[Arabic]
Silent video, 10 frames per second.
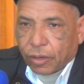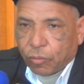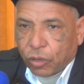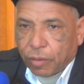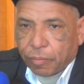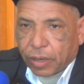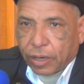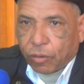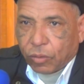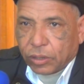المهم
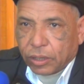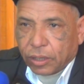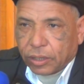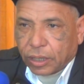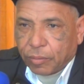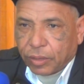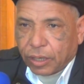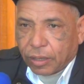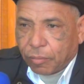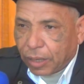هذا هو التقييم
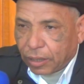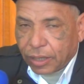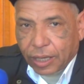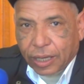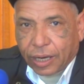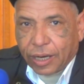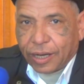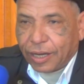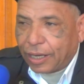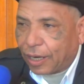ديالي بغض النظر على
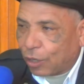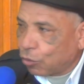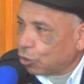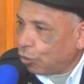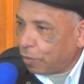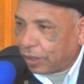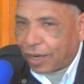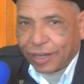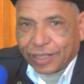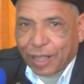الاكراهات والصعوبات
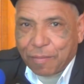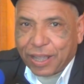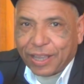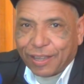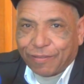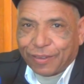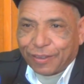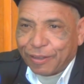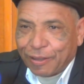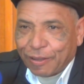راه هذيك طبيعيه
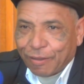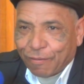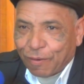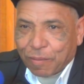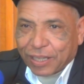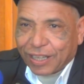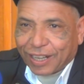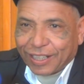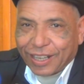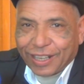في
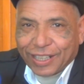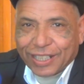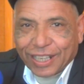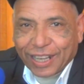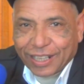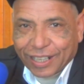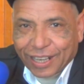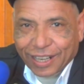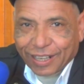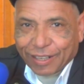المسار ديال الاشتغال
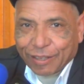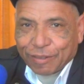ديال